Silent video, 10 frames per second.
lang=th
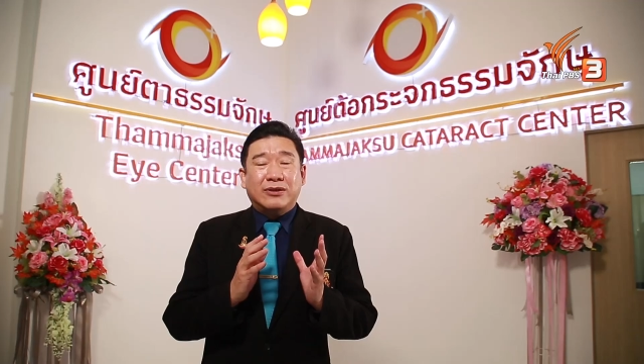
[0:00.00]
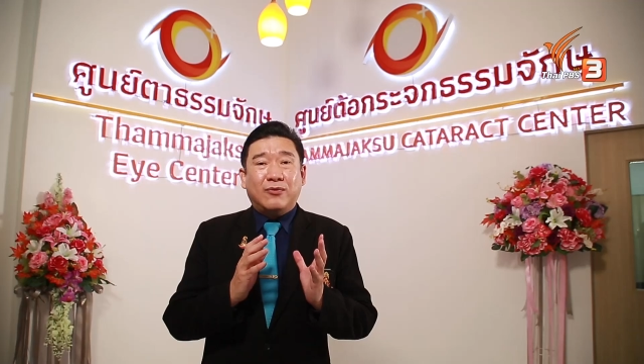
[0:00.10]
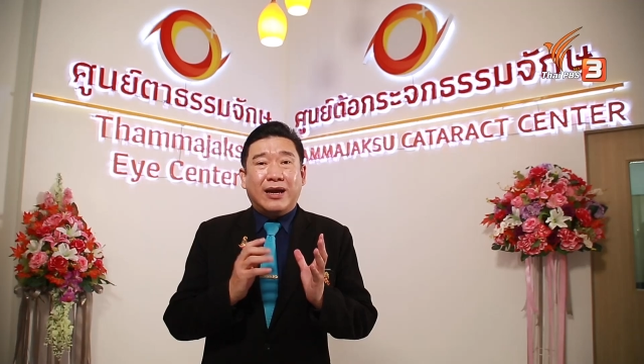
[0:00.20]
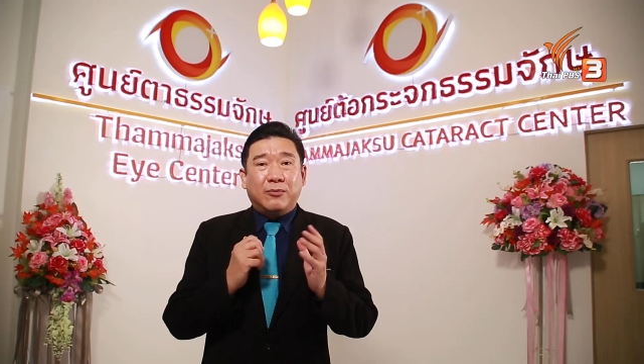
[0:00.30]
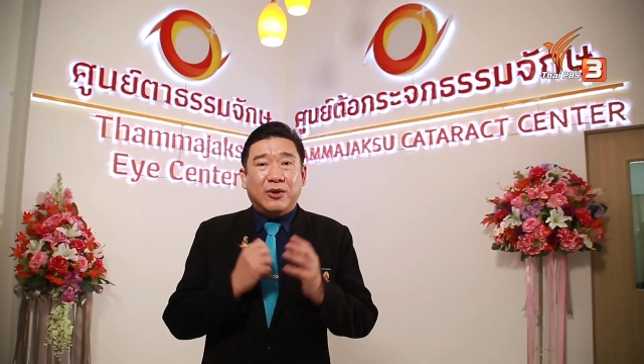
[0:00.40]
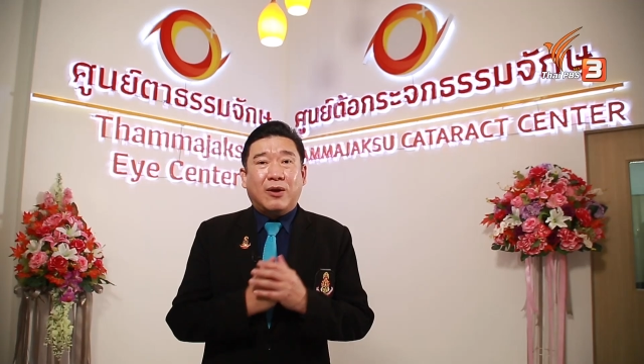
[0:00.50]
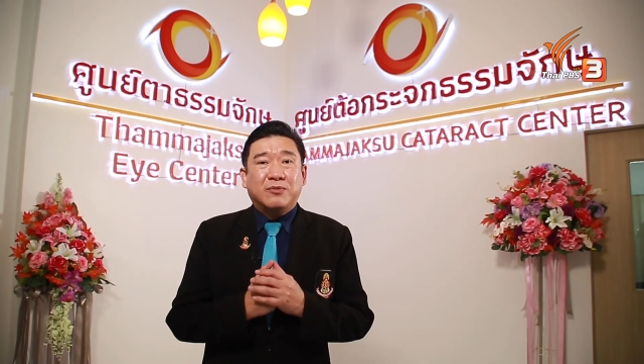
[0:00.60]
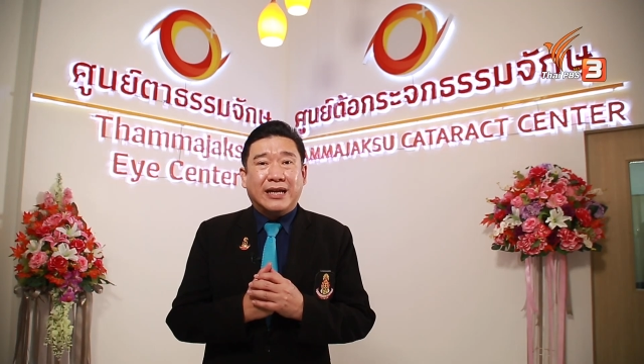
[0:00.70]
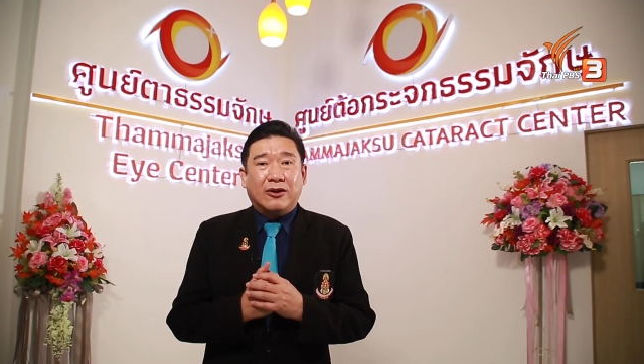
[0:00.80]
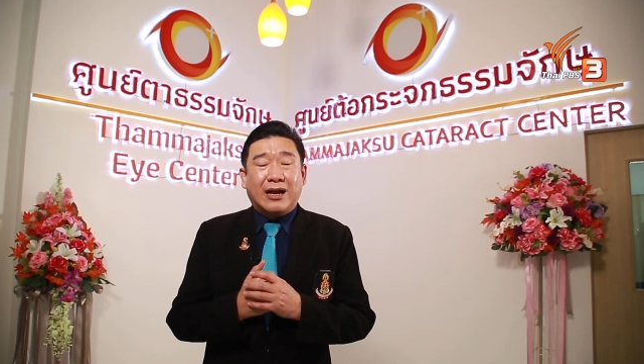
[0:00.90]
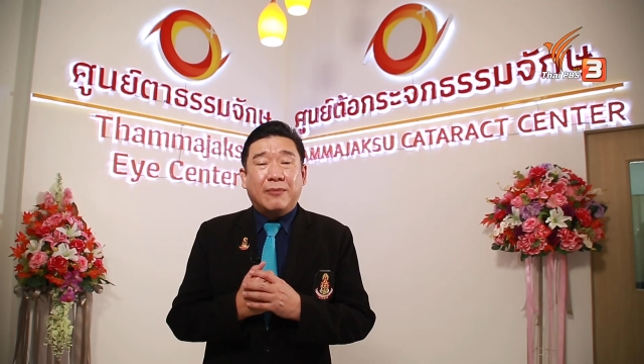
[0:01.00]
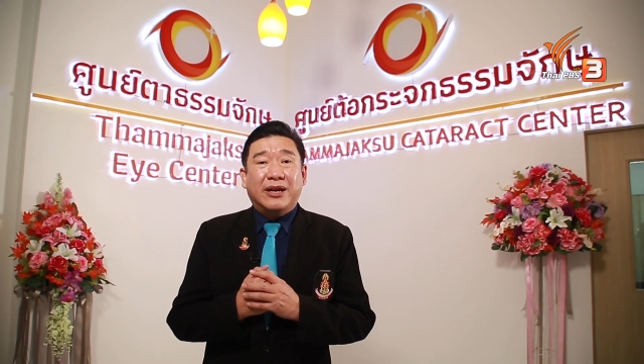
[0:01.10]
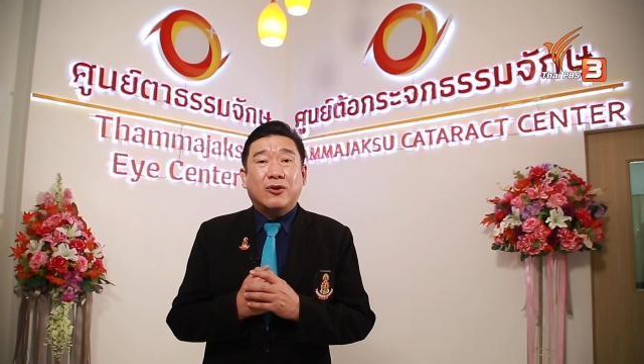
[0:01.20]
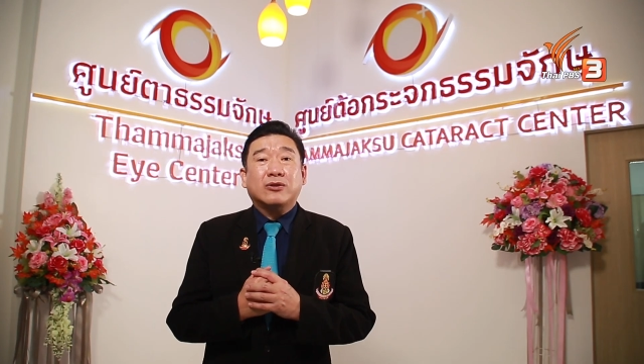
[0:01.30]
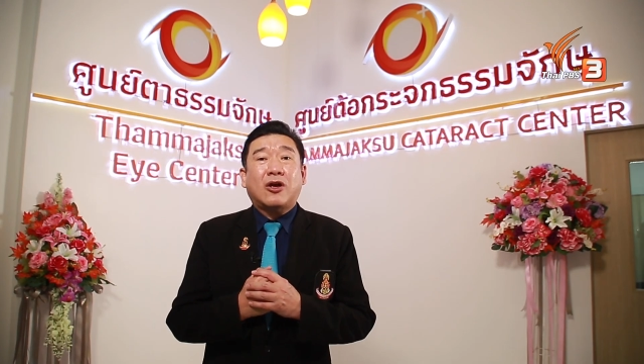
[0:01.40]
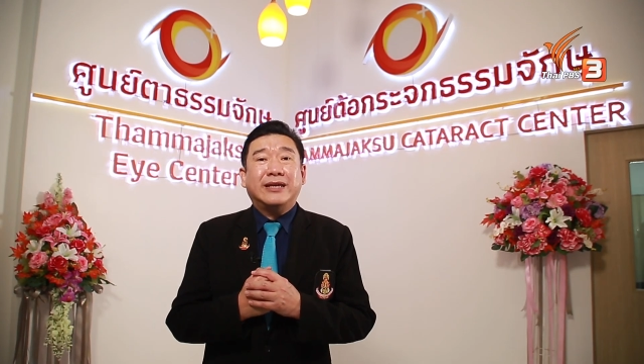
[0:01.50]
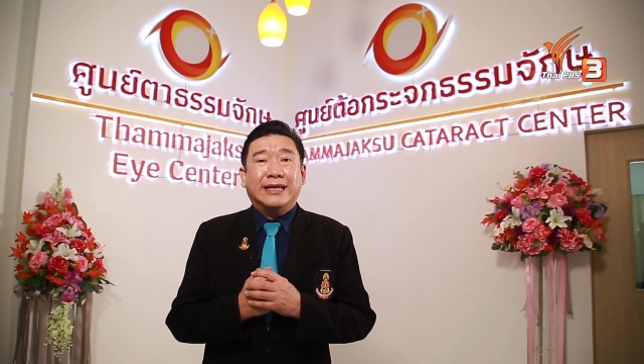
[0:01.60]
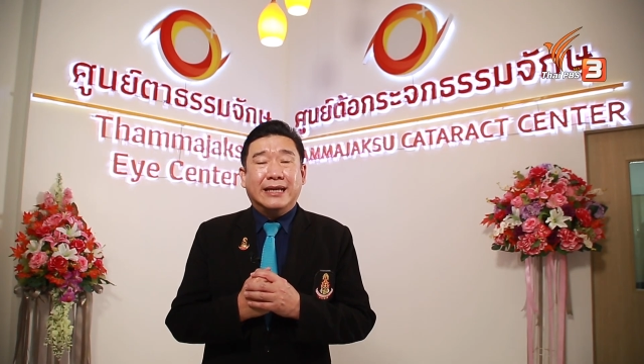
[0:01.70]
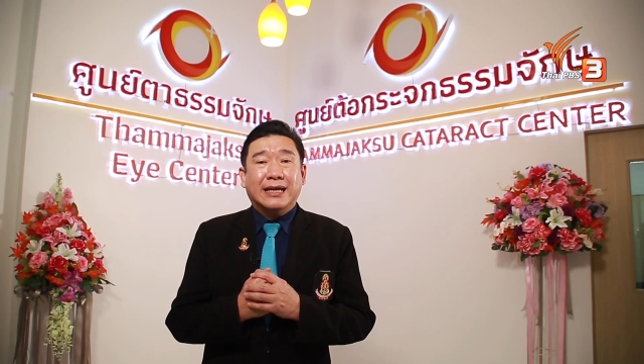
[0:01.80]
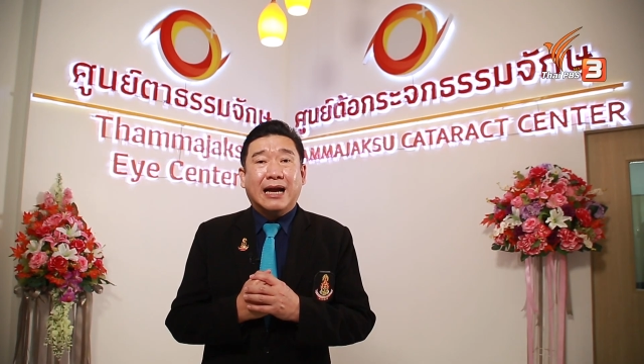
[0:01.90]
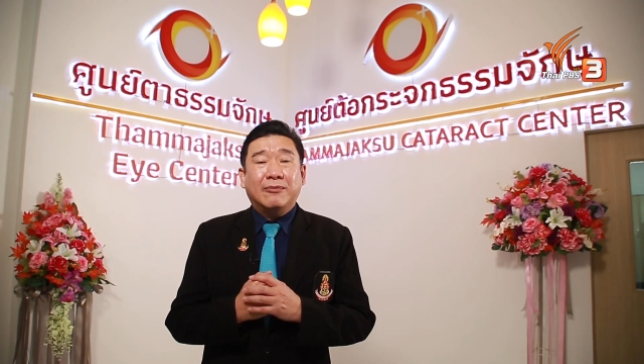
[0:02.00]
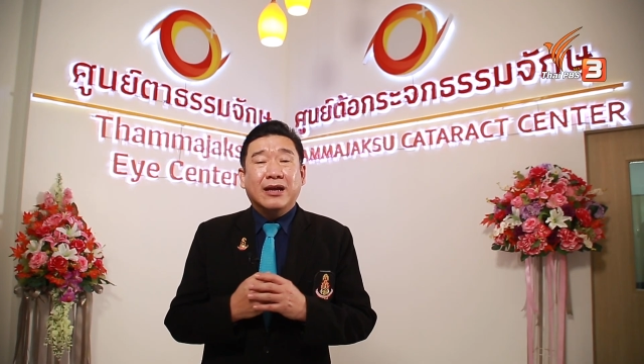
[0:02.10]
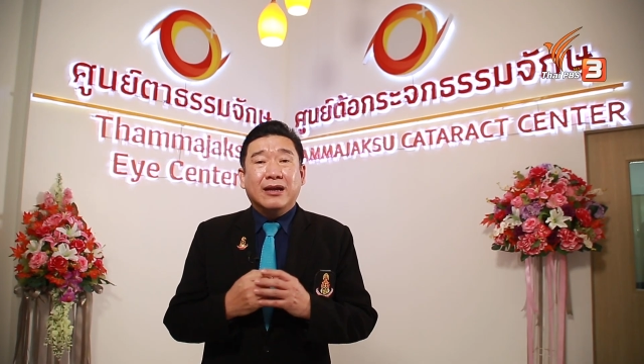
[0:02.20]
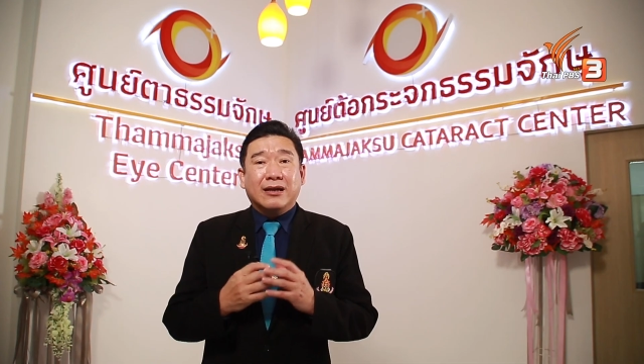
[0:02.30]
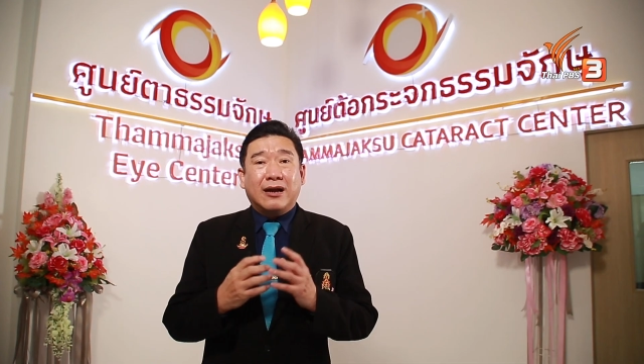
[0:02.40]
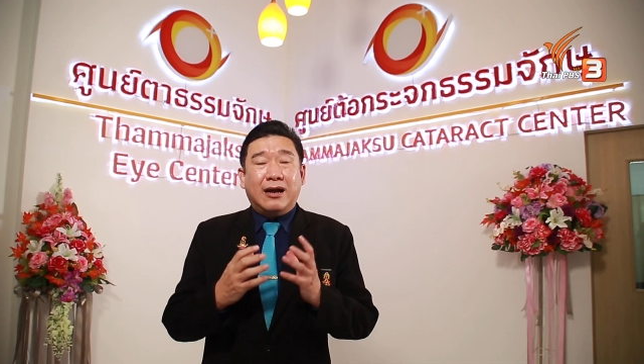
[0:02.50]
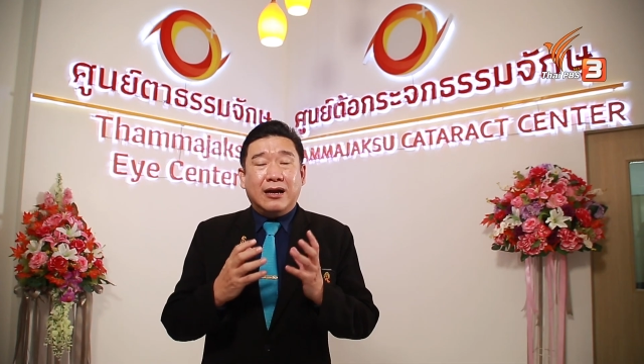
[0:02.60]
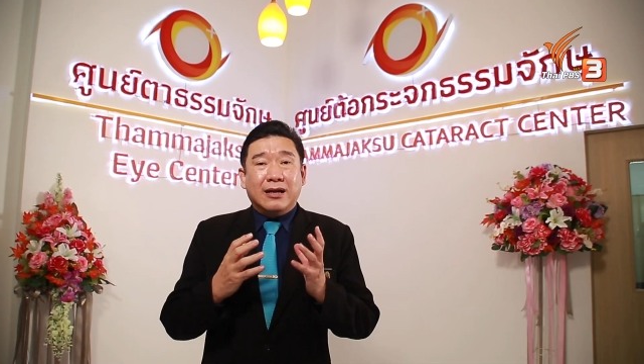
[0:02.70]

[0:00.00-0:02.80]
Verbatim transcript: เราคิดว่าเรามีความเสี่ยงต่อการเป็นโรคต้อหินนะครับ ก็